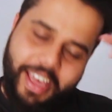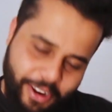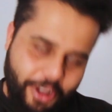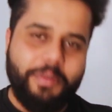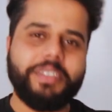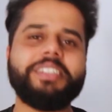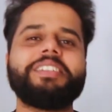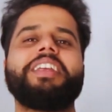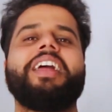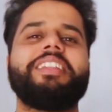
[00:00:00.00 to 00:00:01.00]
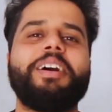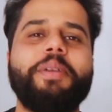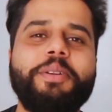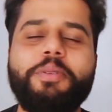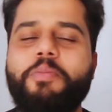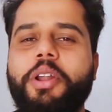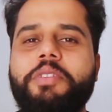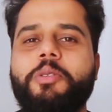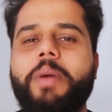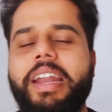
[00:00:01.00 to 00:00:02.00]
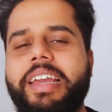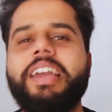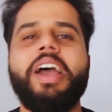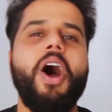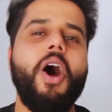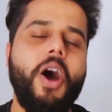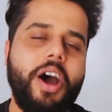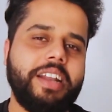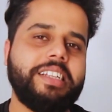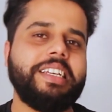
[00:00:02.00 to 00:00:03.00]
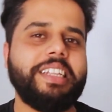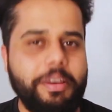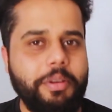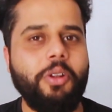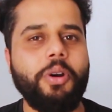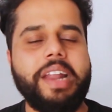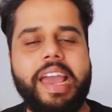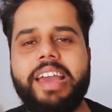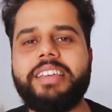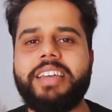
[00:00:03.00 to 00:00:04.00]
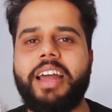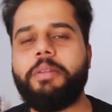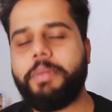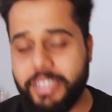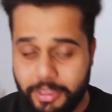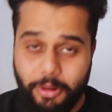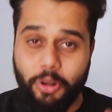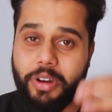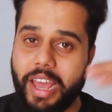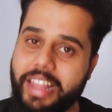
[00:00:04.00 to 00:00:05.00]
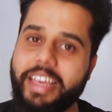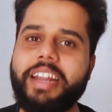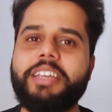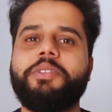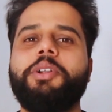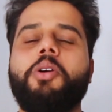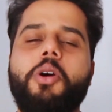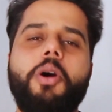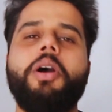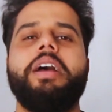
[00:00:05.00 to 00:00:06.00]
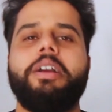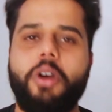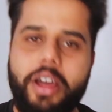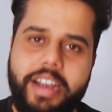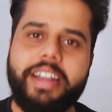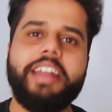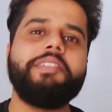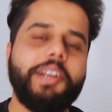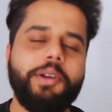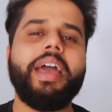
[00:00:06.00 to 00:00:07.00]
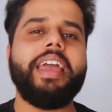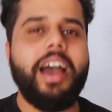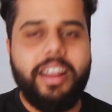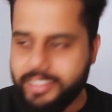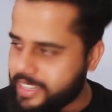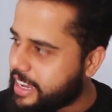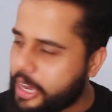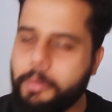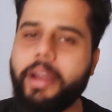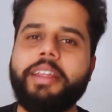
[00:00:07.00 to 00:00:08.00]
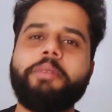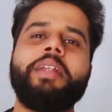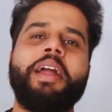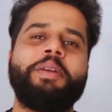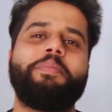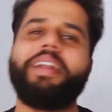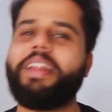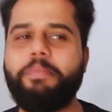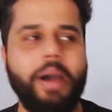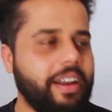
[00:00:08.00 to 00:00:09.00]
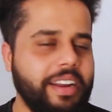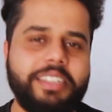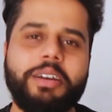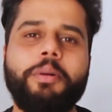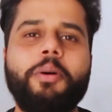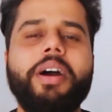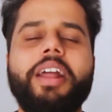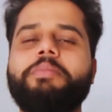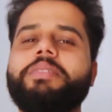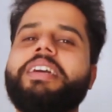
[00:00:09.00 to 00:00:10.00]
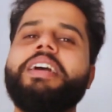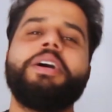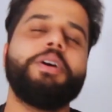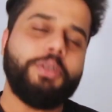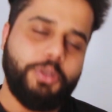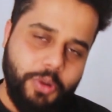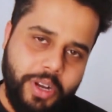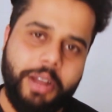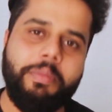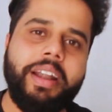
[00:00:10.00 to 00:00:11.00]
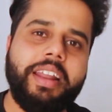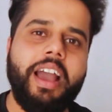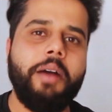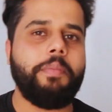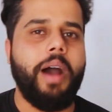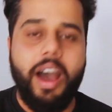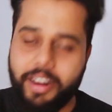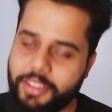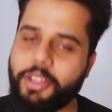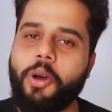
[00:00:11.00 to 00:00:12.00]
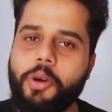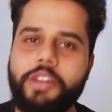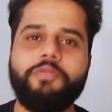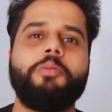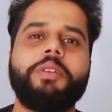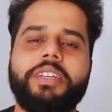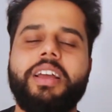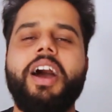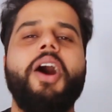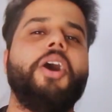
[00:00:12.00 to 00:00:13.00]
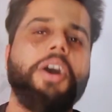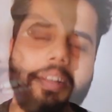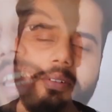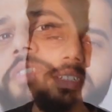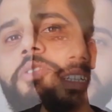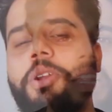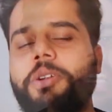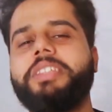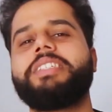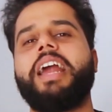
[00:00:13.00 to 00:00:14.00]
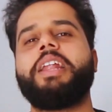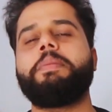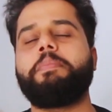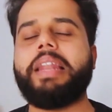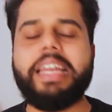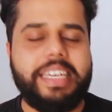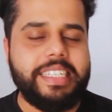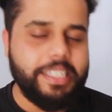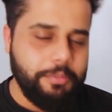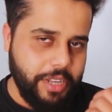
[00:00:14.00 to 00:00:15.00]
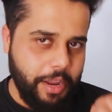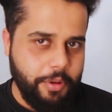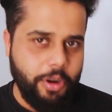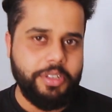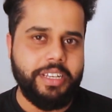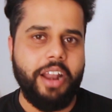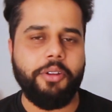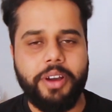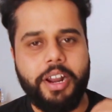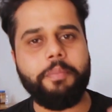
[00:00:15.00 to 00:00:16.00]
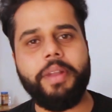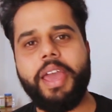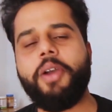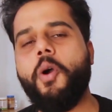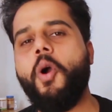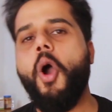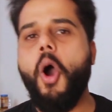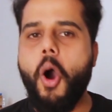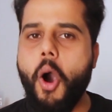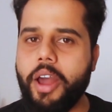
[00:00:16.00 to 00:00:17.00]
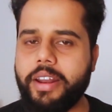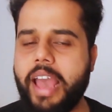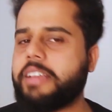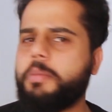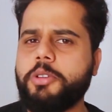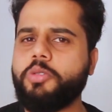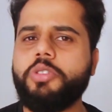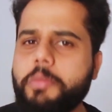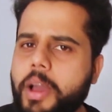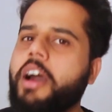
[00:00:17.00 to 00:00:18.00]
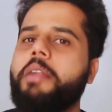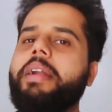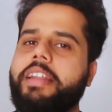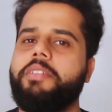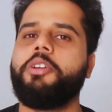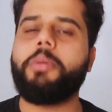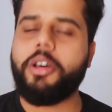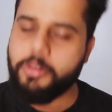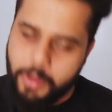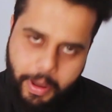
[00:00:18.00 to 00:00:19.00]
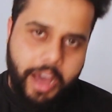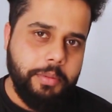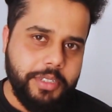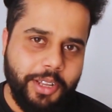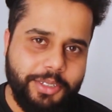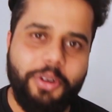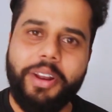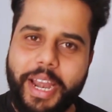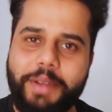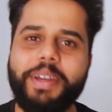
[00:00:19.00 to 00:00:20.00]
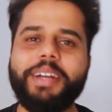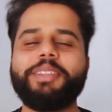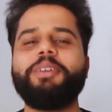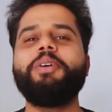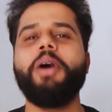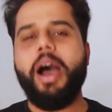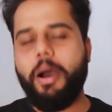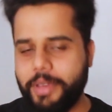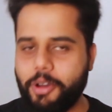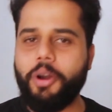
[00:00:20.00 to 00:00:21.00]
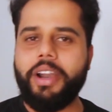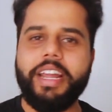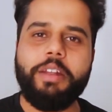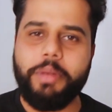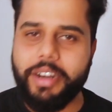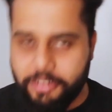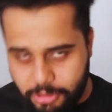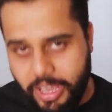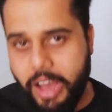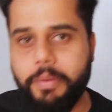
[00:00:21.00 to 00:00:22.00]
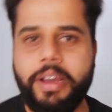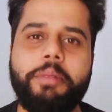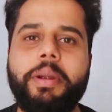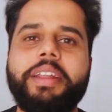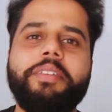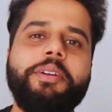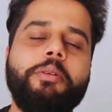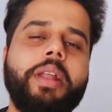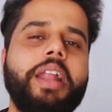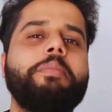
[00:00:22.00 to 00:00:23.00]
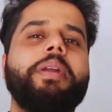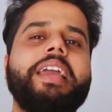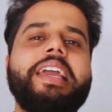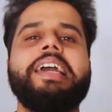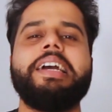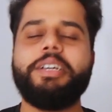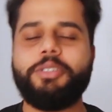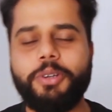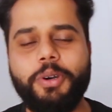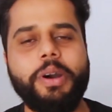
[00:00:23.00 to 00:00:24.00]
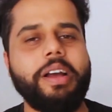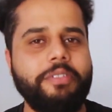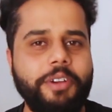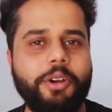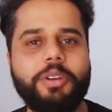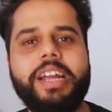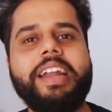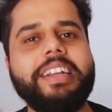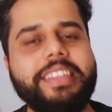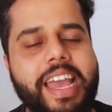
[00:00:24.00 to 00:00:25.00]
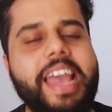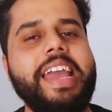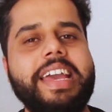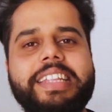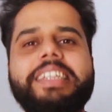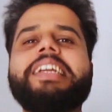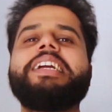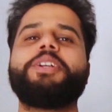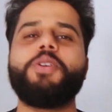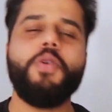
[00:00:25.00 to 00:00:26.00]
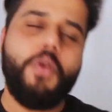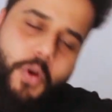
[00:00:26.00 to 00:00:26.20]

हेलो नमस्ते श्री कला एंड गुड मॉर्निंग फ्रॉम मैडी और जितने भी लोग नए हैं इस चैनल पे जितने भी लोग नए देख रहे हैं इस वीडियो को क्वारंटाइन वीडियो है यार इसलिए घर बैठ के बनानी पड़ रही है बाहर नहीं जा पाऊंगा आराम से सो so, घर बैठ के आप आनंद लो इन्फॉर्मेशन का और इफ़ यू आर न्यू टू द चैनल प्लीज़ सब्सक्राइब कर लो इस चैनल को अगर आप नए हो और ऐसा मत सोचो कि मैं घर बैठ के वीडियो बनाता हूँ मैं बाहर भी जाता हूँ राइड भी करता हूँ अब ये क्वारंटाइन पीरियड है तो यहाँ पर घर बैठ के वीडियो बनानी पड़ेगी सो so, वीडियो को स्टार्ट करते हैं इन थ्री टू